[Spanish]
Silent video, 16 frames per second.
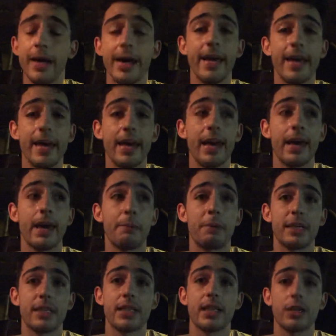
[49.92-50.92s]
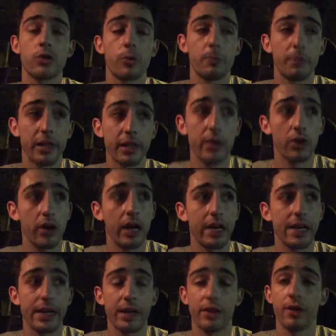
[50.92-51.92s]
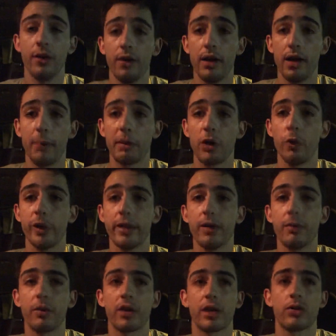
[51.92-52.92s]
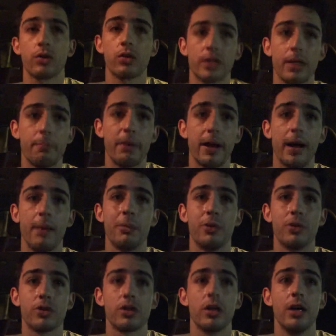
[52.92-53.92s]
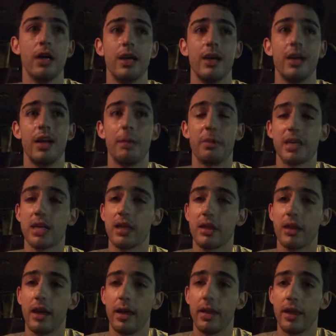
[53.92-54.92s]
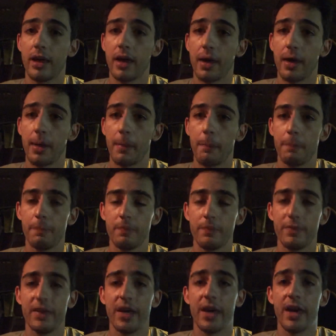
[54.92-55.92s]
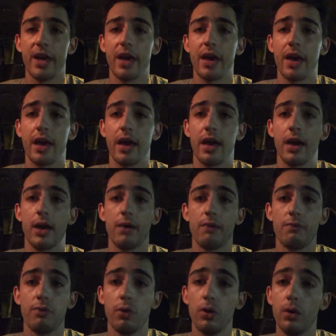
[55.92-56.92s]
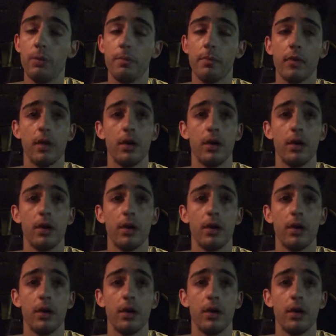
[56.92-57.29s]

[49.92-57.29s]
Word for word: Eh, Pacheta ha sorprendido la alineación, a mi juicio, porque todos esperábamos la presencia de, en Enfulu.